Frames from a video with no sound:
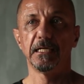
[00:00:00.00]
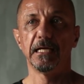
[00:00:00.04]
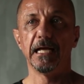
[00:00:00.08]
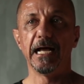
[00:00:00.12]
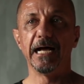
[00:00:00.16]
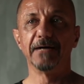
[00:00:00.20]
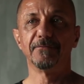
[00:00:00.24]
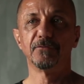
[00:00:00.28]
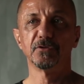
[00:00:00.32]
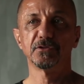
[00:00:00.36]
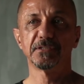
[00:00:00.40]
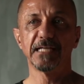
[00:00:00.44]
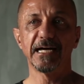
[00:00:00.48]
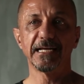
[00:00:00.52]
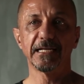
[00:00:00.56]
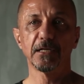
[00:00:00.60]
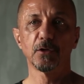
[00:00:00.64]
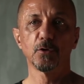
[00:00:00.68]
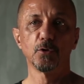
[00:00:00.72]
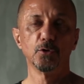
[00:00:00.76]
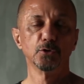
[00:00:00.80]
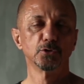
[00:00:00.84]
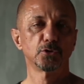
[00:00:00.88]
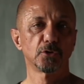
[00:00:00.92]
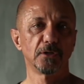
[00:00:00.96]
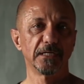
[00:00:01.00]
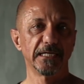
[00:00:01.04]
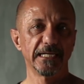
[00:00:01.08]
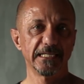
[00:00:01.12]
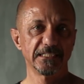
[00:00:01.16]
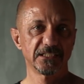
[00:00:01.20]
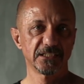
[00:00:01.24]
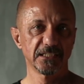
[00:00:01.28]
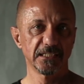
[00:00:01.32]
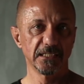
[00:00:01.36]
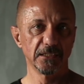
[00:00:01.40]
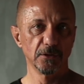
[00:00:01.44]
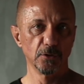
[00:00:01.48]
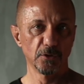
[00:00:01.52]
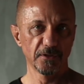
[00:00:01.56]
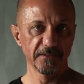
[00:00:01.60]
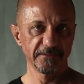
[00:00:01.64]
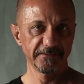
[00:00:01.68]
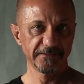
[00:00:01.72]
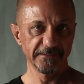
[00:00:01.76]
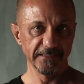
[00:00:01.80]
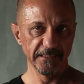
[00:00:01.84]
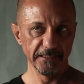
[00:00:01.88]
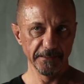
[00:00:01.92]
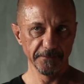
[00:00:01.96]
a votare contro la legge
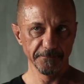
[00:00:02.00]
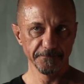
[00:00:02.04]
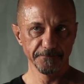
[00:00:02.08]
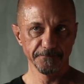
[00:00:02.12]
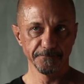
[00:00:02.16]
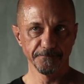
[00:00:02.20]
Lorenzin.